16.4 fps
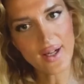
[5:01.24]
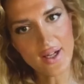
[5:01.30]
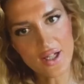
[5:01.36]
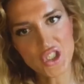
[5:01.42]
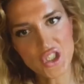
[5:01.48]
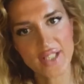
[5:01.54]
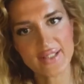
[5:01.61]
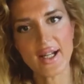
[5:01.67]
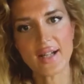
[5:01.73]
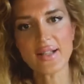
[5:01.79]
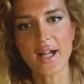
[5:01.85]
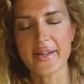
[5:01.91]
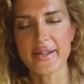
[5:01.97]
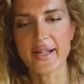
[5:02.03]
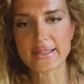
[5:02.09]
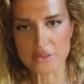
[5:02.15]
o da
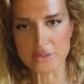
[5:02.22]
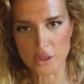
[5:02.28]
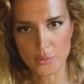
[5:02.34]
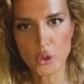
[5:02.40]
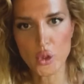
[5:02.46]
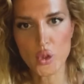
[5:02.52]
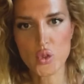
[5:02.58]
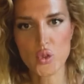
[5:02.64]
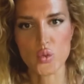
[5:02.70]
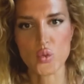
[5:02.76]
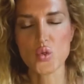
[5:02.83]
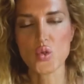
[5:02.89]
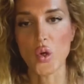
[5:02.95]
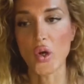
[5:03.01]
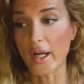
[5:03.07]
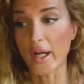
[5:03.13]
şeyden kaynaklanıyor
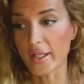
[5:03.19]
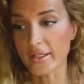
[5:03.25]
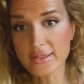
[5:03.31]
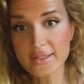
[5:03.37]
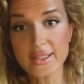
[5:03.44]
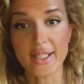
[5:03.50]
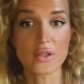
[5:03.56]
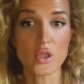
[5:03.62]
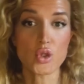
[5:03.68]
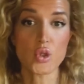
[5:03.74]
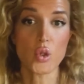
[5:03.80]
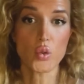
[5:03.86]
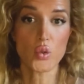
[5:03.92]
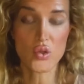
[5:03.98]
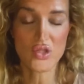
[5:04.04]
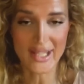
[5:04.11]
biliyorsunuz o Aralık
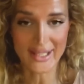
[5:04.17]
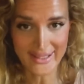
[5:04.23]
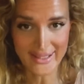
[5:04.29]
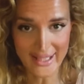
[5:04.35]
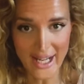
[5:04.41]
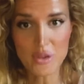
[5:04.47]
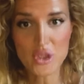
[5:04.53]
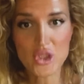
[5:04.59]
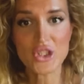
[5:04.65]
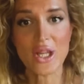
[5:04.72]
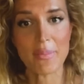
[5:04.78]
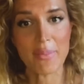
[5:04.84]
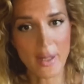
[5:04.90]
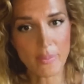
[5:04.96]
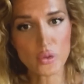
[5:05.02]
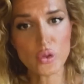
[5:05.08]
ayında çok yüksek
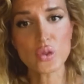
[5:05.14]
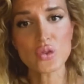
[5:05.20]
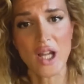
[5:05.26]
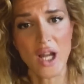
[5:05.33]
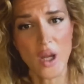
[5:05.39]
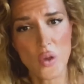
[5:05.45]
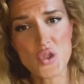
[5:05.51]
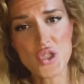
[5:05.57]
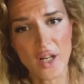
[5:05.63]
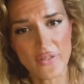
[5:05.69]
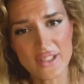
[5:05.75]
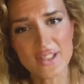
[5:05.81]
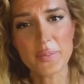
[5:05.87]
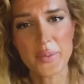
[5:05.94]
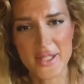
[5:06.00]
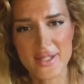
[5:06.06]
gelmişti ya ben bunu daha önce
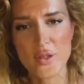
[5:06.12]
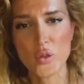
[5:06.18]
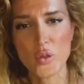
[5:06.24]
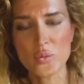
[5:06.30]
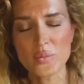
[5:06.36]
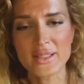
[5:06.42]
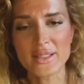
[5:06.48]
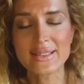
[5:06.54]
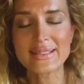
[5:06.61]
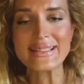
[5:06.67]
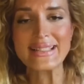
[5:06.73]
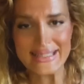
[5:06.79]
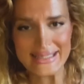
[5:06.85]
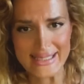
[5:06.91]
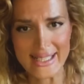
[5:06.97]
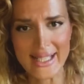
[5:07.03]
haftalık piyasa yorumlarında
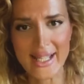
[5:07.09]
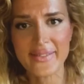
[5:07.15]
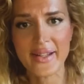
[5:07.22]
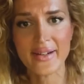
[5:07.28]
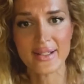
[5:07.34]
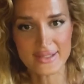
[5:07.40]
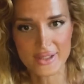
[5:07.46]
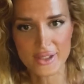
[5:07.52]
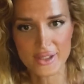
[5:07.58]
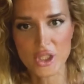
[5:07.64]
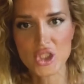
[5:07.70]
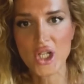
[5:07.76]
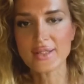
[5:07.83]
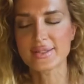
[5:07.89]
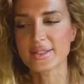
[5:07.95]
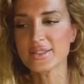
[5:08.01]
izleyenler
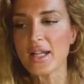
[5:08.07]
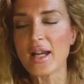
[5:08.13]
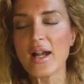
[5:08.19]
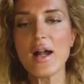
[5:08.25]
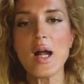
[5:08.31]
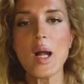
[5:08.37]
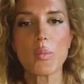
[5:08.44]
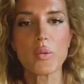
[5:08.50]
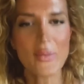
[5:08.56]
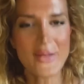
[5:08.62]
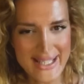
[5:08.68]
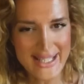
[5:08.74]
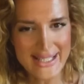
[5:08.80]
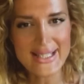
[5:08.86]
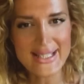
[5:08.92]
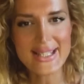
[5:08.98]
hatırlayacaktır.
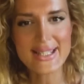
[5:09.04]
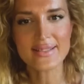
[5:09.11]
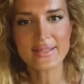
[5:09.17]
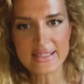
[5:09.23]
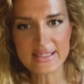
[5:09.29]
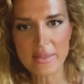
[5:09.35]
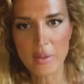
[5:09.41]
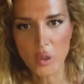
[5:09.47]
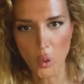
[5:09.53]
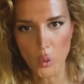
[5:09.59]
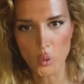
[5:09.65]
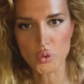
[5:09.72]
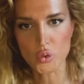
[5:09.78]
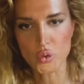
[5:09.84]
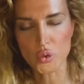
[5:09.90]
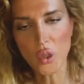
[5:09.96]
Bu baz etkisinin ne
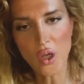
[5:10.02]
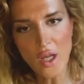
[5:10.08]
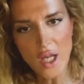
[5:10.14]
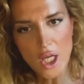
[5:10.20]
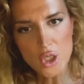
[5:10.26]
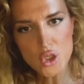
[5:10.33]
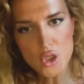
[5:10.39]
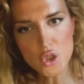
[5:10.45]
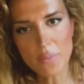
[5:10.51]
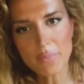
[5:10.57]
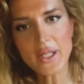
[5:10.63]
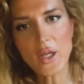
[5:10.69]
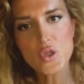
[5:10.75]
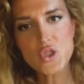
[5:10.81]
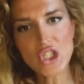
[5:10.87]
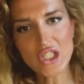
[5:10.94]
demek olduğunu.
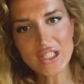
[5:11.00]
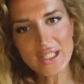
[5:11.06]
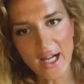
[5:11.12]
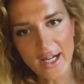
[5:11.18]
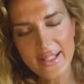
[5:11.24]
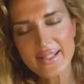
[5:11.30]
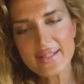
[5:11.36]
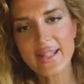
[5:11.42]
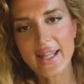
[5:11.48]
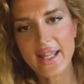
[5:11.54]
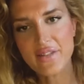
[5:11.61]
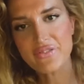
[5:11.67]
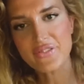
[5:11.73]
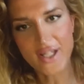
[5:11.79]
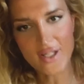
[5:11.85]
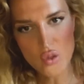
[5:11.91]
Çünkü bir önceki ayın
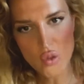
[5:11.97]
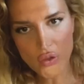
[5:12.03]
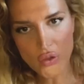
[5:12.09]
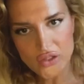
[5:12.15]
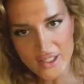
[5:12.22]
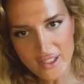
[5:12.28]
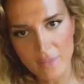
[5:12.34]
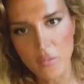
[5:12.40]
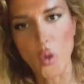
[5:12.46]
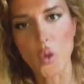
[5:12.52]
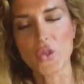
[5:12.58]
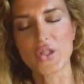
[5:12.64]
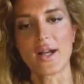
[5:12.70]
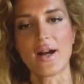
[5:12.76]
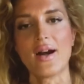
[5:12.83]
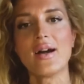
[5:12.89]
enflasyon
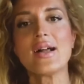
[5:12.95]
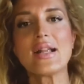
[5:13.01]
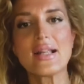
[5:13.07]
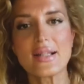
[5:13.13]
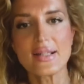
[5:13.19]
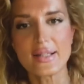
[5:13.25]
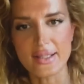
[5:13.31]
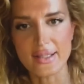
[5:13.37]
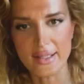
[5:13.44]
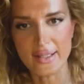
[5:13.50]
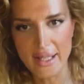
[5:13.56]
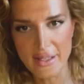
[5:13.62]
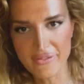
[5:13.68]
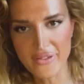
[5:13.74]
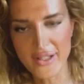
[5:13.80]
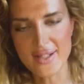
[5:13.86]
rakamı oraya e,
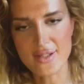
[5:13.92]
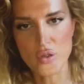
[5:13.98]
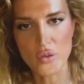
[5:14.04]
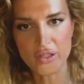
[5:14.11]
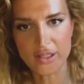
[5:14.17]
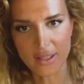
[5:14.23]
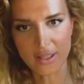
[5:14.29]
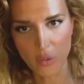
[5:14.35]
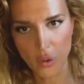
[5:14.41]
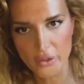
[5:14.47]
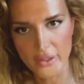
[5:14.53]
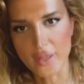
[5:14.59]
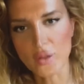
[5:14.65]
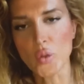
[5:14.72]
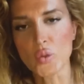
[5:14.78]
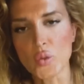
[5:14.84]
enflasyon rakamı
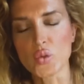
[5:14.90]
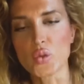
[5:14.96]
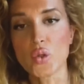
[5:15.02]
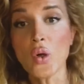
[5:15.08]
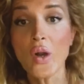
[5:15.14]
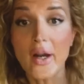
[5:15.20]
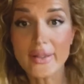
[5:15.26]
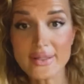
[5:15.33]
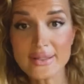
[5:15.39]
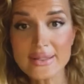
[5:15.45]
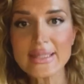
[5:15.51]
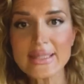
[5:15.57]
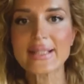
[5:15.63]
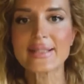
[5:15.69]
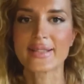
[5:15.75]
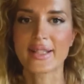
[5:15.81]
olarak konuluyor.
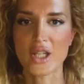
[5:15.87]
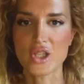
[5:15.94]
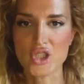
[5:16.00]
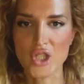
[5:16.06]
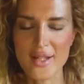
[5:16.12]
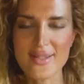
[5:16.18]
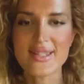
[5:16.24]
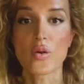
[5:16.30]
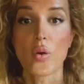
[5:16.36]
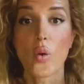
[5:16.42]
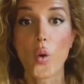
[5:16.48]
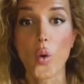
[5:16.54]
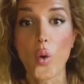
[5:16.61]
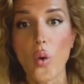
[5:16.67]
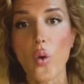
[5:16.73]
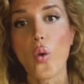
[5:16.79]
Aralık ayında geçen
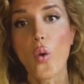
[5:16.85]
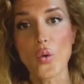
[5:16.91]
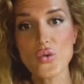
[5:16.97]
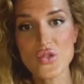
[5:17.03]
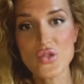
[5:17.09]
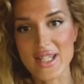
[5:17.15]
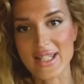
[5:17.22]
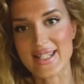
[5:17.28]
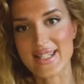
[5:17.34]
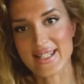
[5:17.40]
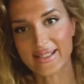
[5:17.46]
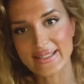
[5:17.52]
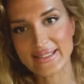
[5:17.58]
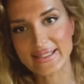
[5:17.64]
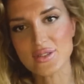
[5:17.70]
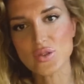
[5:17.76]
sene o
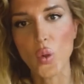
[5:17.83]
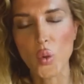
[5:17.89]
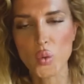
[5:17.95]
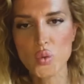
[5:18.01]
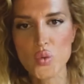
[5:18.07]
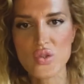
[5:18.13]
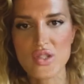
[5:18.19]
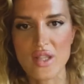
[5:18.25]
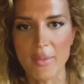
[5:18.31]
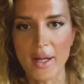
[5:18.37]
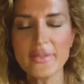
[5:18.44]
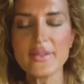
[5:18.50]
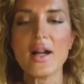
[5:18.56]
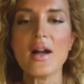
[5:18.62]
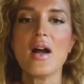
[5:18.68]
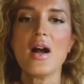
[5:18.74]
18 hareketi olduğu
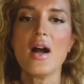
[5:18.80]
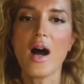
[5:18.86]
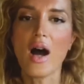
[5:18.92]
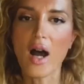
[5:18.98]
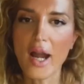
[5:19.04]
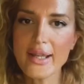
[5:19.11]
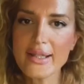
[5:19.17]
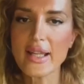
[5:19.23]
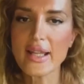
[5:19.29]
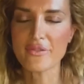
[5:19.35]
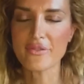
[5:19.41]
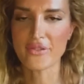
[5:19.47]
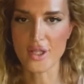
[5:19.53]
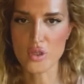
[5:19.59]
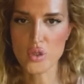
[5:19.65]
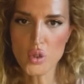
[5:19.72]
zaman aylık
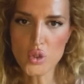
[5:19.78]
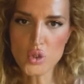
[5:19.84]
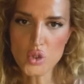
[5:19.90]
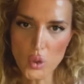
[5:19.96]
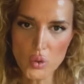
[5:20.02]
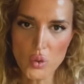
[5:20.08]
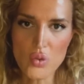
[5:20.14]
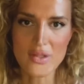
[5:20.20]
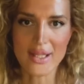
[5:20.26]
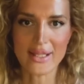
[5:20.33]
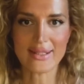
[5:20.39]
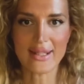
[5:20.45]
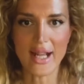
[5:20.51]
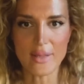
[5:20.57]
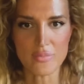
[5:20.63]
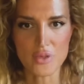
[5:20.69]
enflasyon çok
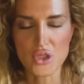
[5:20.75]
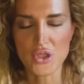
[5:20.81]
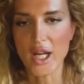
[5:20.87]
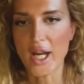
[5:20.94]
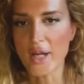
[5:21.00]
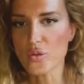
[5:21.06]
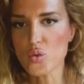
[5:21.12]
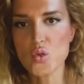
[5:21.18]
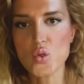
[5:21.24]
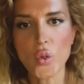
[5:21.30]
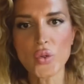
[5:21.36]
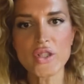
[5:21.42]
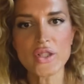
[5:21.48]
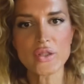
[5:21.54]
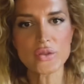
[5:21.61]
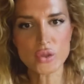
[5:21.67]
yüksek gelmişti. Yani
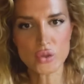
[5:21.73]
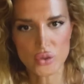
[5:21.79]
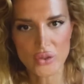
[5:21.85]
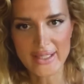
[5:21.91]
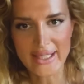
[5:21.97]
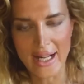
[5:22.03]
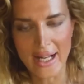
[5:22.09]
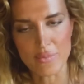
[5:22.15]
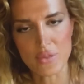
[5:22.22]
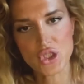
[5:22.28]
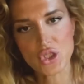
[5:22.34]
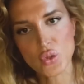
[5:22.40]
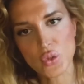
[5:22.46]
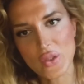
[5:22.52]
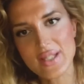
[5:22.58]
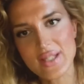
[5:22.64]
%10'ların üstüne
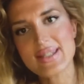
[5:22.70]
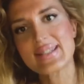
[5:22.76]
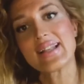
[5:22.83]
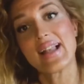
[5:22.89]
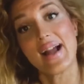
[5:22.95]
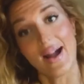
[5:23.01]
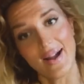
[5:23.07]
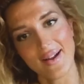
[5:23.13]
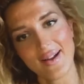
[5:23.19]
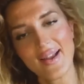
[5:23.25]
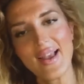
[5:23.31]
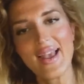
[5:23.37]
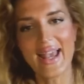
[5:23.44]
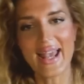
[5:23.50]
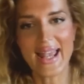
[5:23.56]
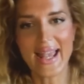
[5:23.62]
gelmişti. Dolayısıyla
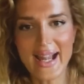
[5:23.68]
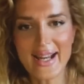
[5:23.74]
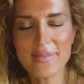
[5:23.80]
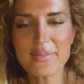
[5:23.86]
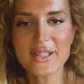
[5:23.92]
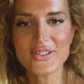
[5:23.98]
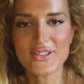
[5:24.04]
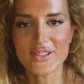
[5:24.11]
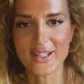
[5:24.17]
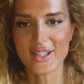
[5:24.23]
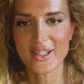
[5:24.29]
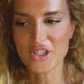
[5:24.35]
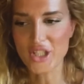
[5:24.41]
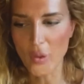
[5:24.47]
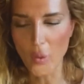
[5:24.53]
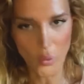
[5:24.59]
her bir
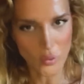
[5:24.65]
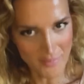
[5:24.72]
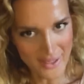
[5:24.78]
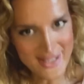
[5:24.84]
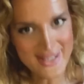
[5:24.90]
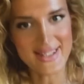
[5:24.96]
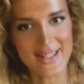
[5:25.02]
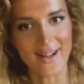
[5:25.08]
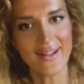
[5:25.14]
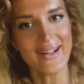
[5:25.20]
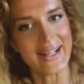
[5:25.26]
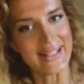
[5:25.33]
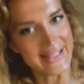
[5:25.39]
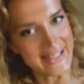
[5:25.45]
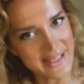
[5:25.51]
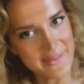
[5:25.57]
e, şey
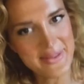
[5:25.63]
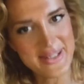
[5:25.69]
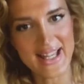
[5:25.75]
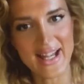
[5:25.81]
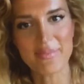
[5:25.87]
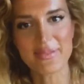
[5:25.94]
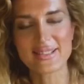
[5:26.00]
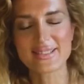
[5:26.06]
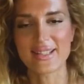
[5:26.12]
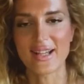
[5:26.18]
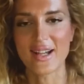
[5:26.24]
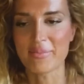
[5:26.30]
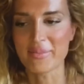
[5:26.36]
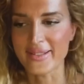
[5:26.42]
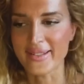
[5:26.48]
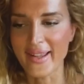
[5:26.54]
olmazsa hani iyimser bir
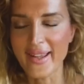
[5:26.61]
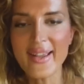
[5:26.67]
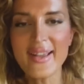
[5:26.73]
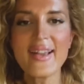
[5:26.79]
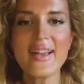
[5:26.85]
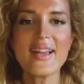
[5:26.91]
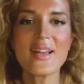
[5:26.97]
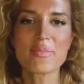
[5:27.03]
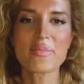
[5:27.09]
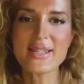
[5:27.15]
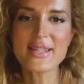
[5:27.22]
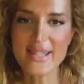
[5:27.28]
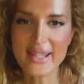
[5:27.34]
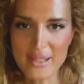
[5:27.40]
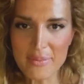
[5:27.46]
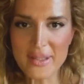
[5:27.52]
tahminle
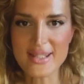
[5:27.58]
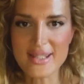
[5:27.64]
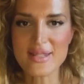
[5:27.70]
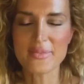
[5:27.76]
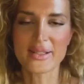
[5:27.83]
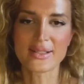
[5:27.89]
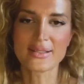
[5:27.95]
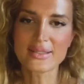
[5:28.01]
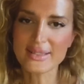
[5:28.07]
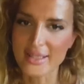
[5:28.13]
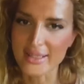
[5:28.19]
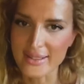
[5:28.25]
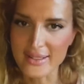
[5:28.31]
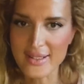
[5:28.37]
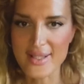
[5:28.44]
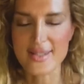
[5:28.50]
biz Ekim, Kasım,
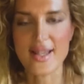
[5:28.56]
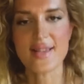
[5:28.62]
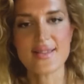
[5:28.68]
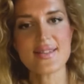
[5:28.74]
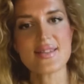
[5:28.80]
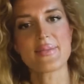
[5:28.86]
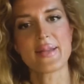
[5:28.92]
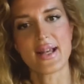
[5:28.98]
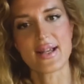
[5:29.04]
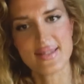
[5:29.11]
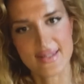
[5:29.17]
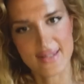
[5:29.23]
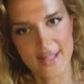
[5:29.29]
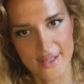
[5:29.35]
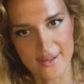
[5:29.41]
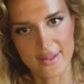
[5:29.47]
Aralık ayını kazasız
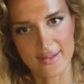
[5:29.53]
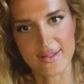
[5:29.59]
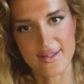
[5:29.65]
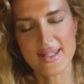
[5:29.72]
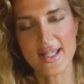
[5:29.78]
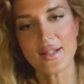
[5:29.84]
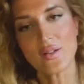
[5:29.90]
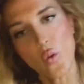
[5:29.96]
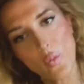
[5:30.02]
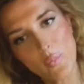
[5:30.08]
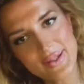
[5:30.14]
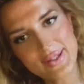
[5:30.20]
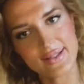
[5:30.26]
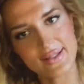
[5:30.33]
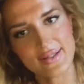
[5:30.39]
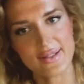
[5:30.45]
belasız atlatırsak
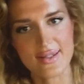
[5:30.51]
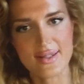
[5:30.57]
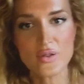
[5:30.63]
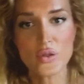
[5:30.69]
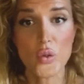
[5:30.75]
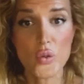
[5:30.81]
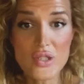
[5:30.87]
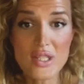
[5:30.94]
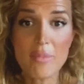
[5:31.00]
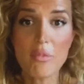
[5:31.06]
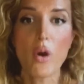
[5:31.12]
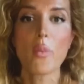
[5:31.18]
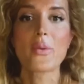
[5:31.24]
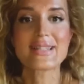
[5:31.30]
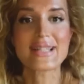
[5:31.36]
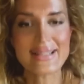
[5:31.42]
o baz etkisini görürüz
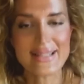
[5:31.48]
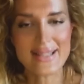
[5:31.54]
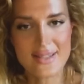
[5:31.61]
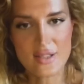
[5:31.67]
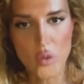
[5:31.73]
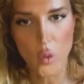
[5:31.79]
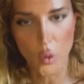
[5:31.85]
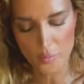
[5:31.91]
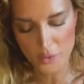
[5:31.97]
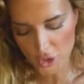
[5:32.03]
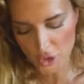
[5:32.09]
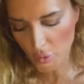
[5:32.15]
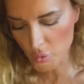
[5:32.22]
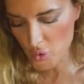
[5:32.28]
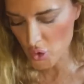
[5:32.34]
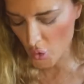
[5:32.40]
ama o baz etkisi de
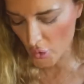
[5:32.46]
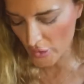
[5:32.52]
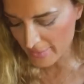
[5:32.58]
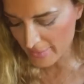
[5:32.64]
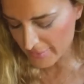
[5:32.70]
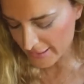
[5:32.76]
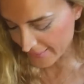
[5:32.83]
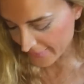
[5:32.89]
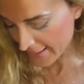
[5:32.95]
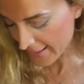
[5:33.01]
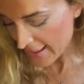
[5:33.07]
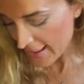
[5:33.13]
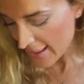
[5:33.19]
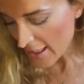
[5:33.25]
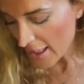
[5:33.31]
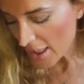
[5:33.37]
olmayacak. Onu söyleyeyim bir
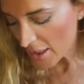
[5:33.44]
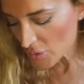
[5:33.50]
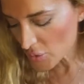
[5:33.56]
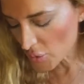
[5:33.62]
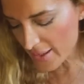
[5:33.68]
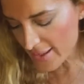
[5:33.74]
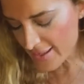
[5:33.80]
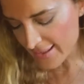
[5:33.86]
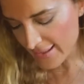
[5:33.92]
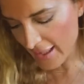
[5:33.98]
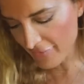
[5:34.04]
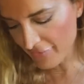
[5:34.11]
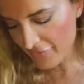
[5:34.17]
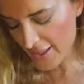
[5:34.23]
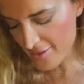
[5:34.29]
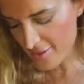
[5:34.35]
kere.
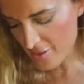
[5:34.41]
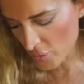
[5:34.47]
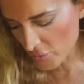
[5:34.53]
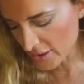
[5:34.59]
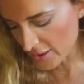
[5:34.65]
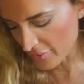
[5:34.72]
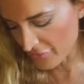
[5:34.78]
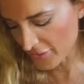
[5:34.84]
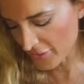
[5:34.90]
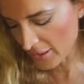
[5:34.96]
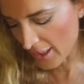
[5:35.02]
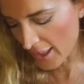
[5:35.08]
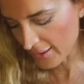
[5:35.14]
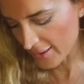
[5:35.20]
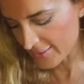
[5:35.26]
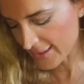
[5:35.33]
Dolayısıyla enflasyon
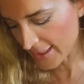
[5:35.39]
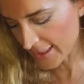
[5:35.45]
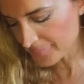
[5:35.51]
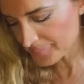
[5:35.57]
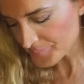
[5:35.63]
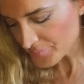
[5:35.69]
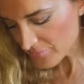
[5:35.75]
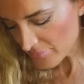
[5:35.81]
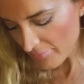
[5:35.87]
tarafı hakikaten